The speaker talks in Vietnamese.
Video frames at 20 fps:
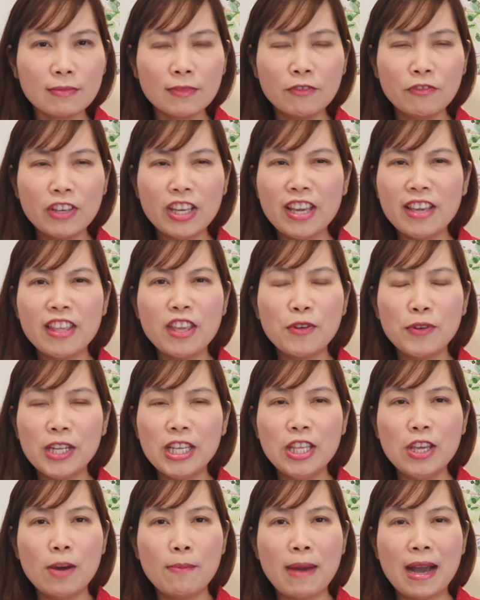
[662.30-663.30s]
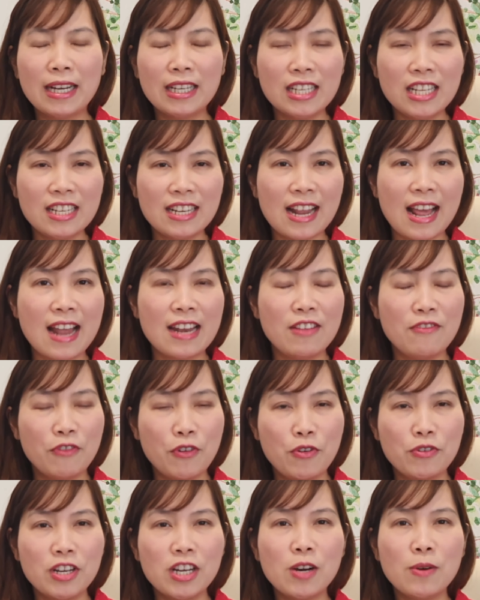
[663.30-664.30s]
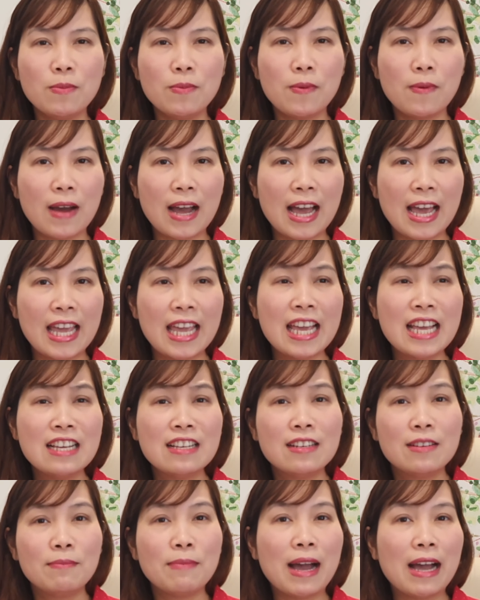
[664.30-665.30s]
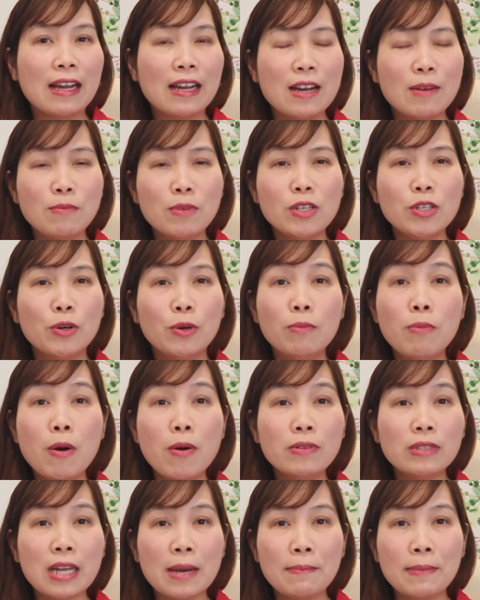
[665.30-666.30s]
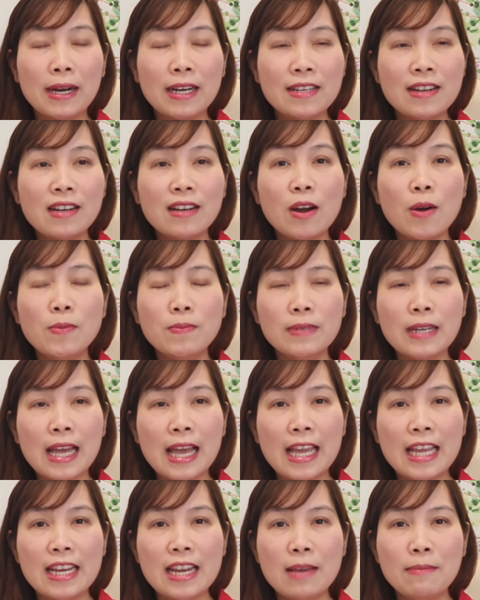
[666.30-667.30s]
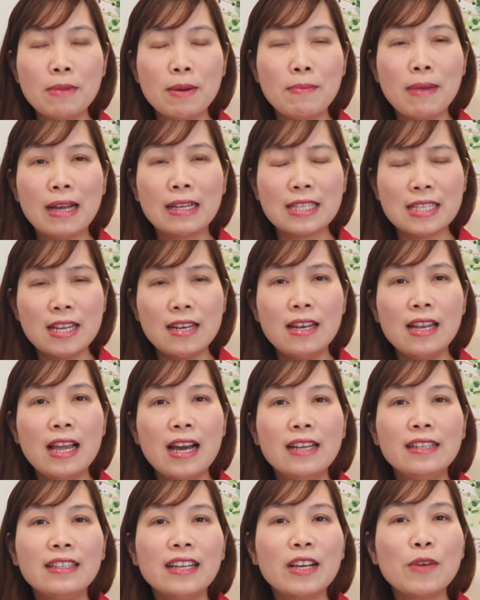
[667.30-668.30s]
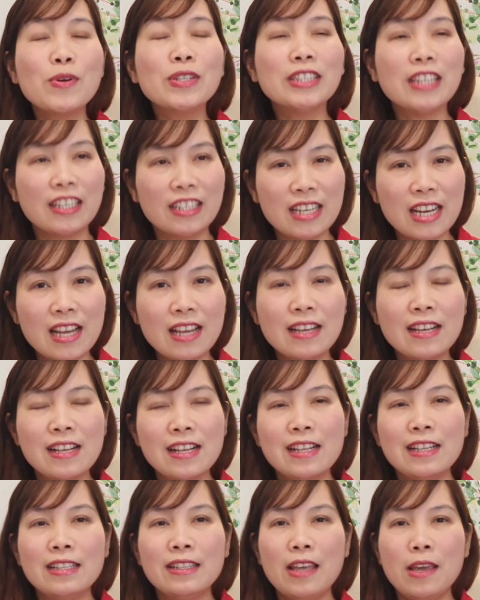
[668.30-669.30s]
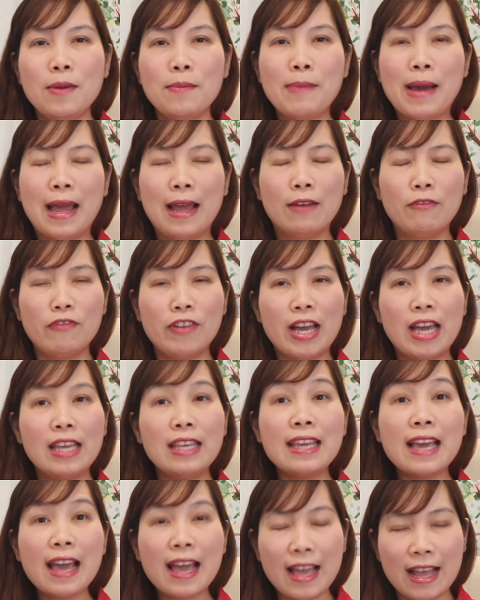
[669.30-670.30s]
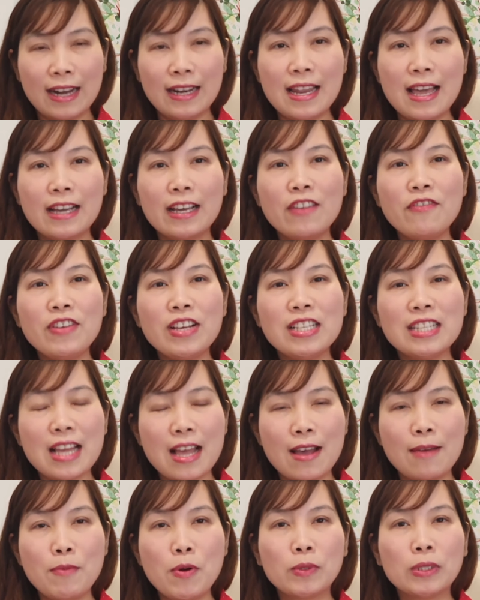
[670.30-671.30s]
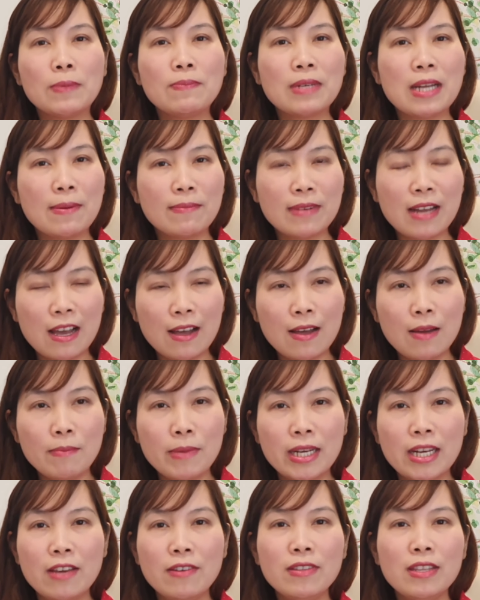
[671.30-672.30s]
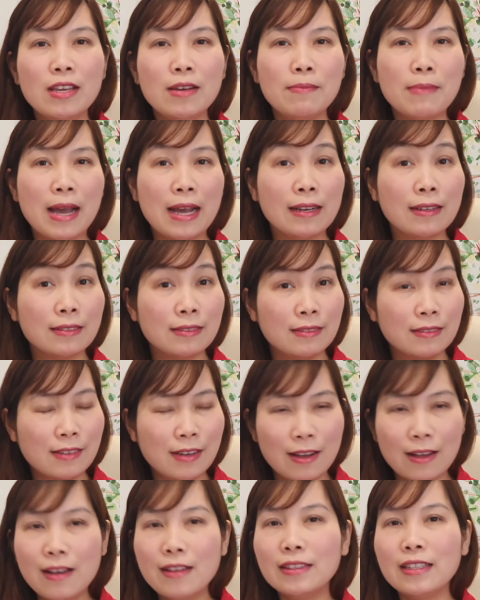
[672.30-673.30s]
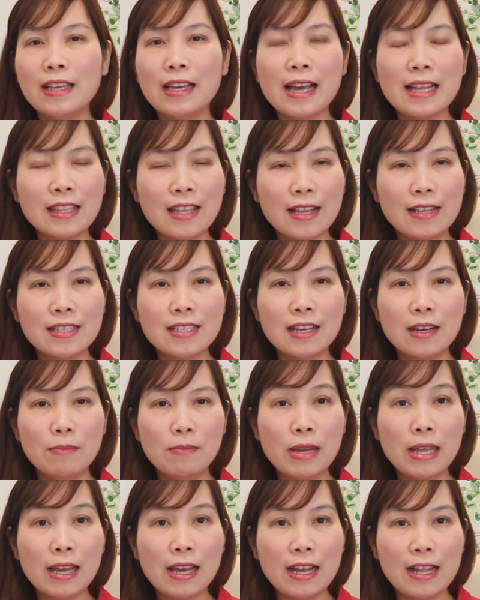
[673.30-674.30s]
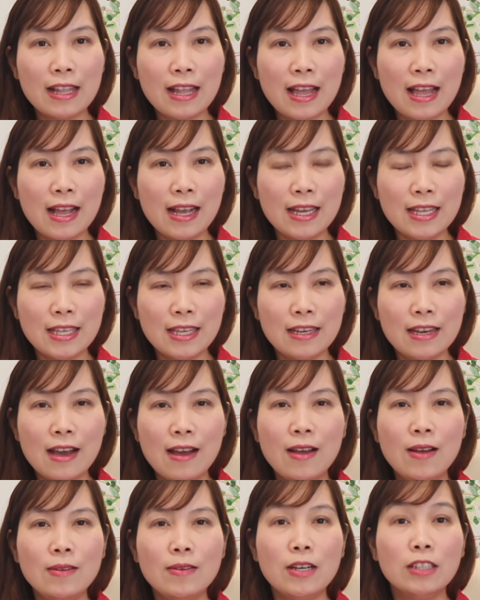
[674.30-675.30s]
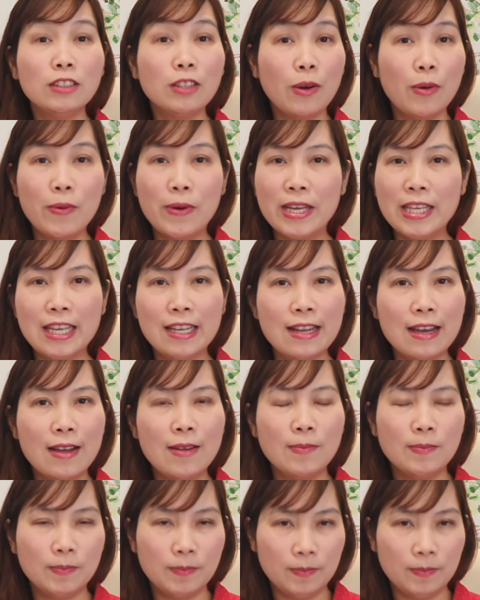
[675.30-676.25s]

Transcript: vì nhiều lý do bạn cứ đi ra đi vô nước Úc hoài bạn không có đủ 4 năm ở đất Úc này để mà bạn xin lên cái quốc tịch đó thì bạn phải gia hạn lại cái visa một năm năm đó mà nếu như bạn có tiền án tiền sự 12 tháng hay gì đó ở tù hay gì đó